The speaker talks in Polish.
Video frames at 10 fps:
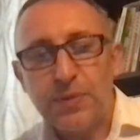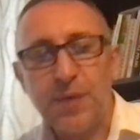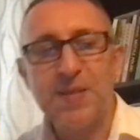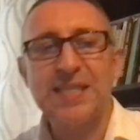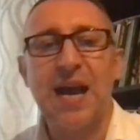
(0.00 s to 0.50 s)

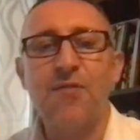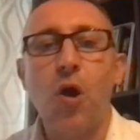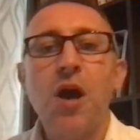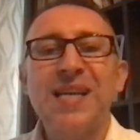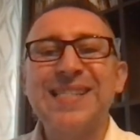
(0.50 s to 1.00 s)

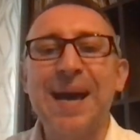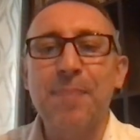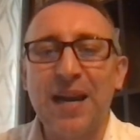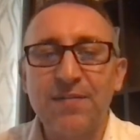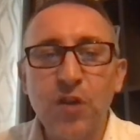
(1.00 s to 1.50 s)
niebieskawo
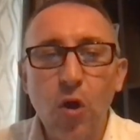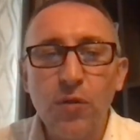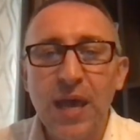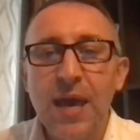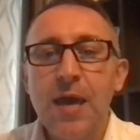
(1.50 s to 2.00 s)

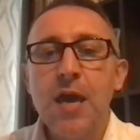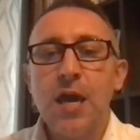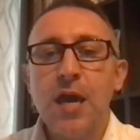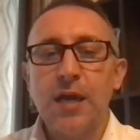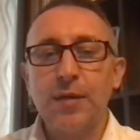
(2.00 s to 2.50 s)
zabarwione,
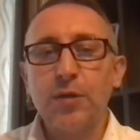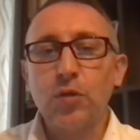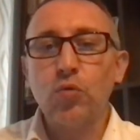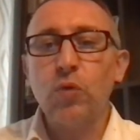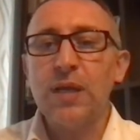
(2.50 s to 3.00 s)
e,
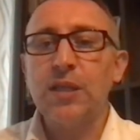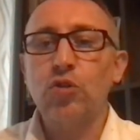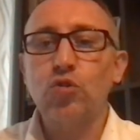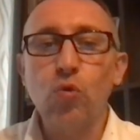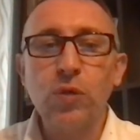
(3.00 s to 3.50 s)
które
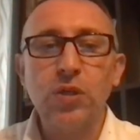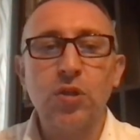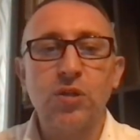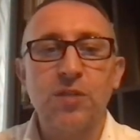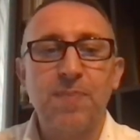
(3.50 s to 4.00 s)
te czułki,
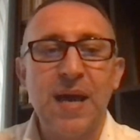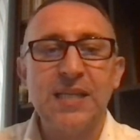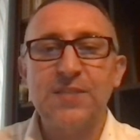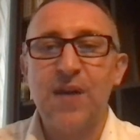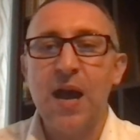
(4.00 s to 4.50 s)
drodzy
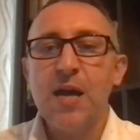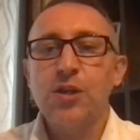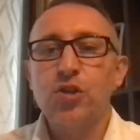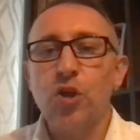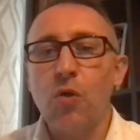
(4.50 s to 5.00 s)
Państwa,
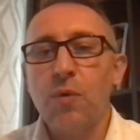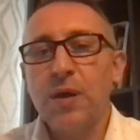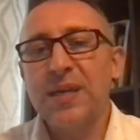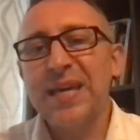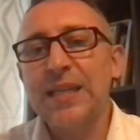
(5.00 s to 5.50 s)
są
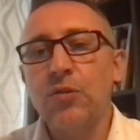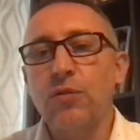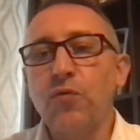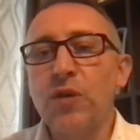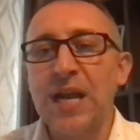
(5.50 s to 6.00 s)
1
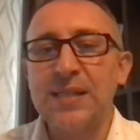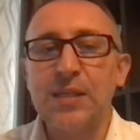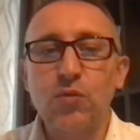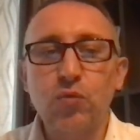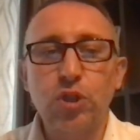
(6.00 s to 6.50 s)
do 2
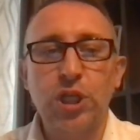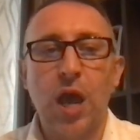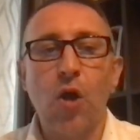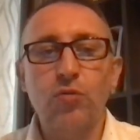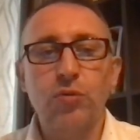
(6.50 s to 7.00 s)
razy
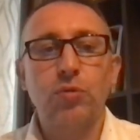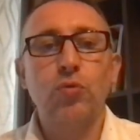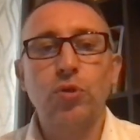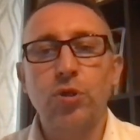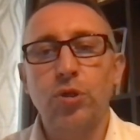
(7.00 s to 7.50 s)
dłuższe od, e,
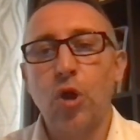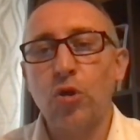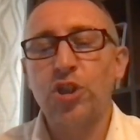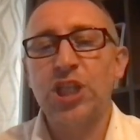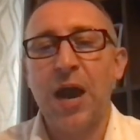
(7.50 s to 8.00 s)

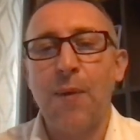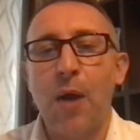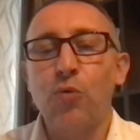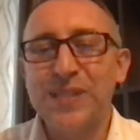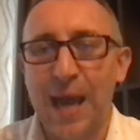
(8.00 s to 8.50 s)
od
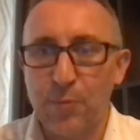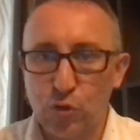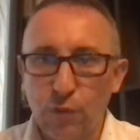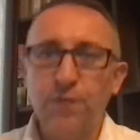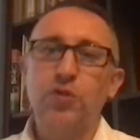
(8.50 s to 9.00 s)
ciała u
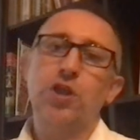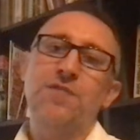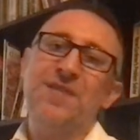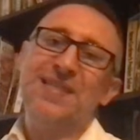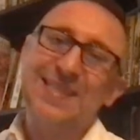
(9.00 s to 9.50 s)
samców,
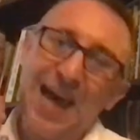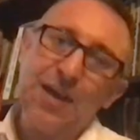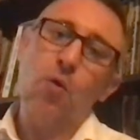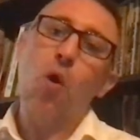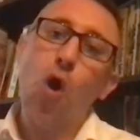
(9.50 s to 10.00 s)
czyli
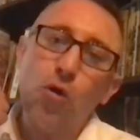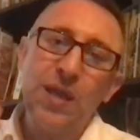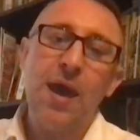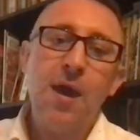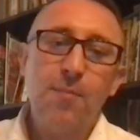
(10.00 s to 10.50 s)
wystają
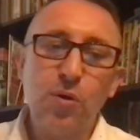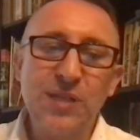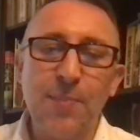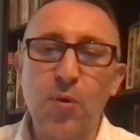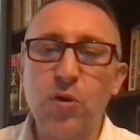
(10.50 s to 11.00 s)
one
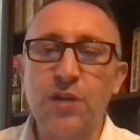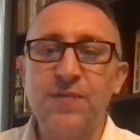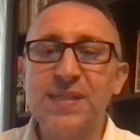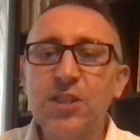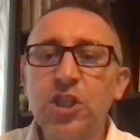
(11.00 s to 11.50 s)
poza
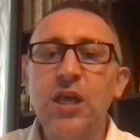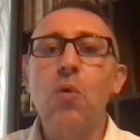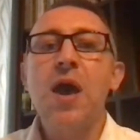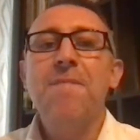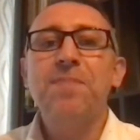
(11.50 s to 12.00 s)
pokrywy
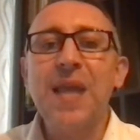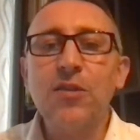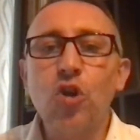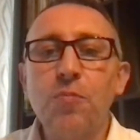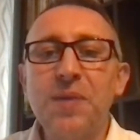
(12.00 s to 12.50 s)
skrzydeł,
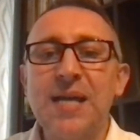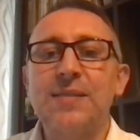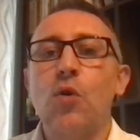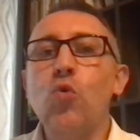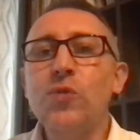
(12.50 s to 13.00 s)

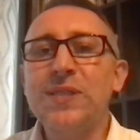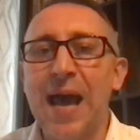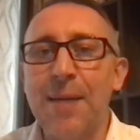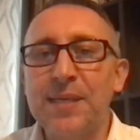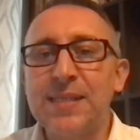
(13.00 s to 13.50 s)
natomiast u
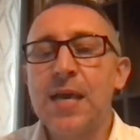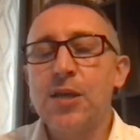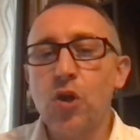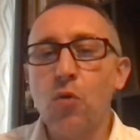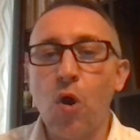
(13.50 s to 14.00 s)
samic
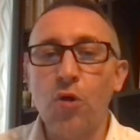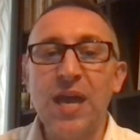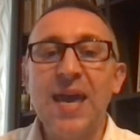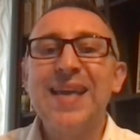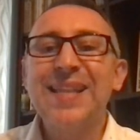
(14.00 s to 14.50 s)
są
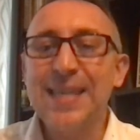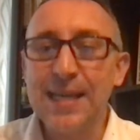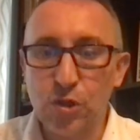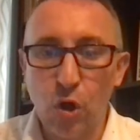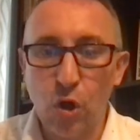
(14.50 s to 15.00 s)
one
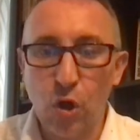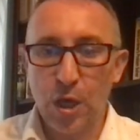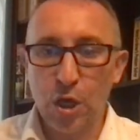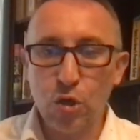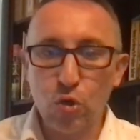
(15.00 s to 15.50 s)
nieco
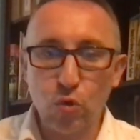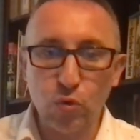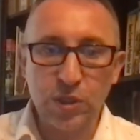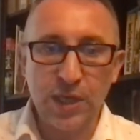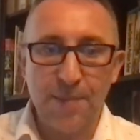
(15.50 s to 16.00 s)
e,
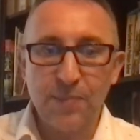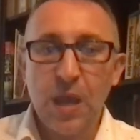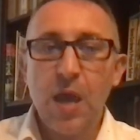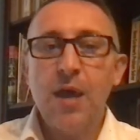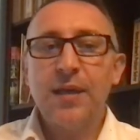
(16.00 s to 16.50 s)
krótkie.
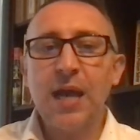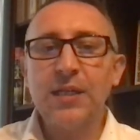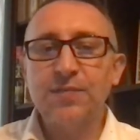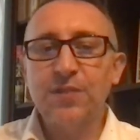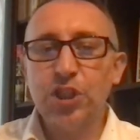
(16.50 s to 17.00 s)

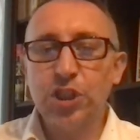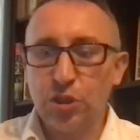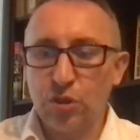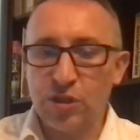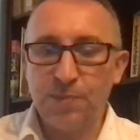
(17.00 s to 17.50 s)
Jak
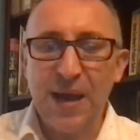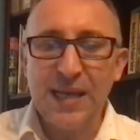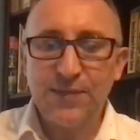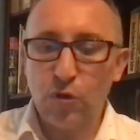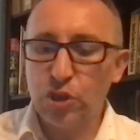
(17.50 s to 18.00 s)
widzicie, drodzy
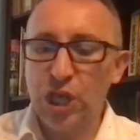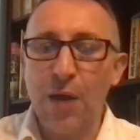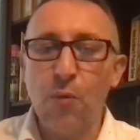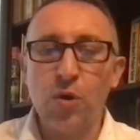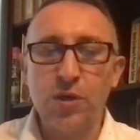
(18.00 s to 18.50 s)
Państwo,
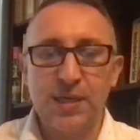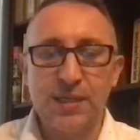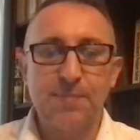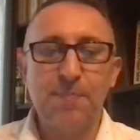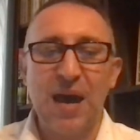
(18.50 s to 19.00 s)
ciało
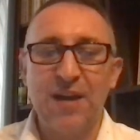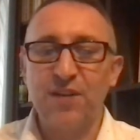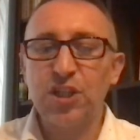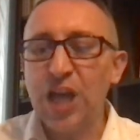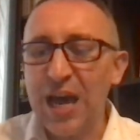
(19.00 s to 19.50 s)
jest
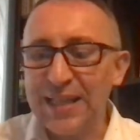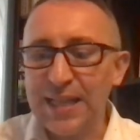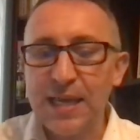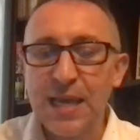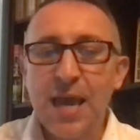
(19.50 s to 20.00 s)
barwy
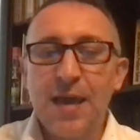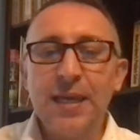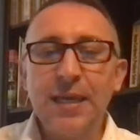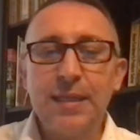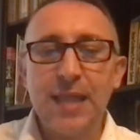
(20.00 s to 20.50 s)
czarnej
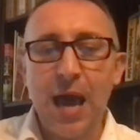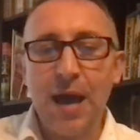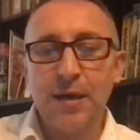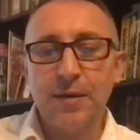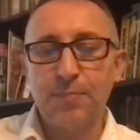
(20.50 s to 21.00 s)
i
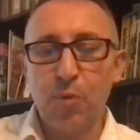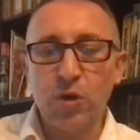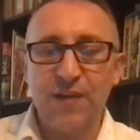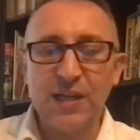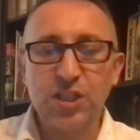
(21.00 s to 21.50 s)
na e,
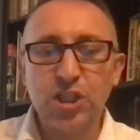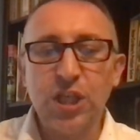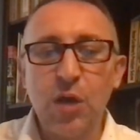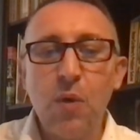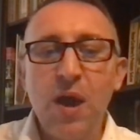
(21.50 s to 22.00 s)
pokrywach
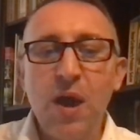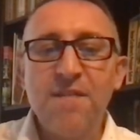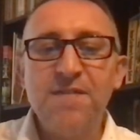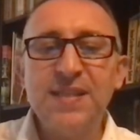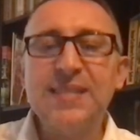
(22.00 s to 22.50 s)
skrzydeł
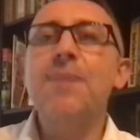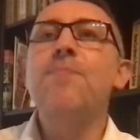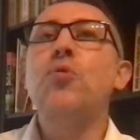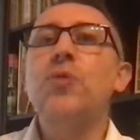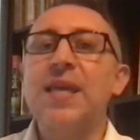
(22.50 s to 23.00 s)

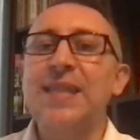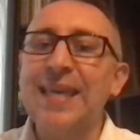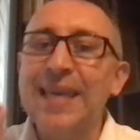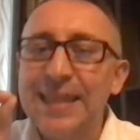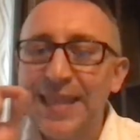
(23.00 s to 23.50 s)
występuje
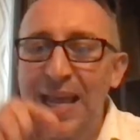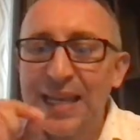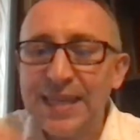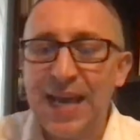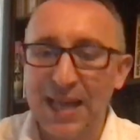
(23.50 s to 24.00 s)
takie
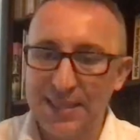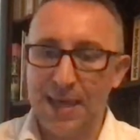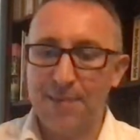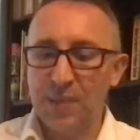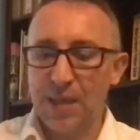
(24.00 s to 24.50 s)

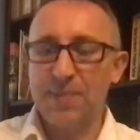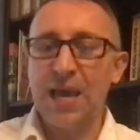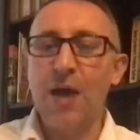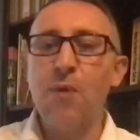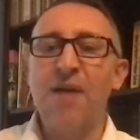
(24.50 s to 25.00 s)
delikatne,
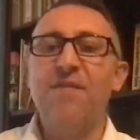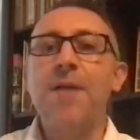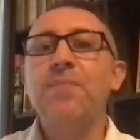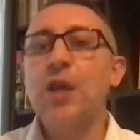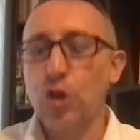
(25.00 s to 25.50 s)

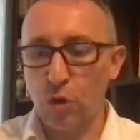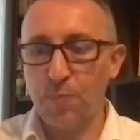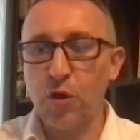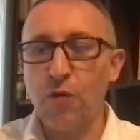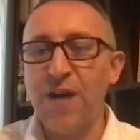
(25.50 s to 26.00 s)
białawe
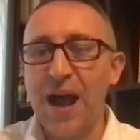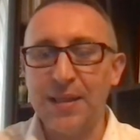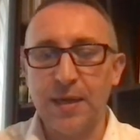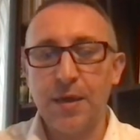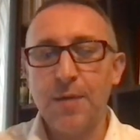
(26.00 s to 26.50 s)

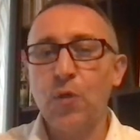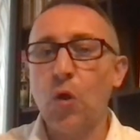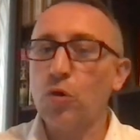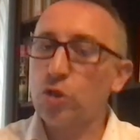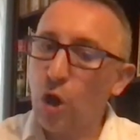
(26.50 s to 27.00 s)
kropkowanie.
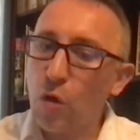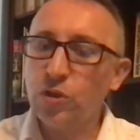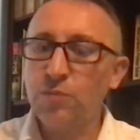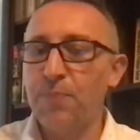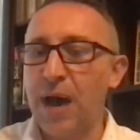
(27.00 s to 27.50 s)
No, chrząszcz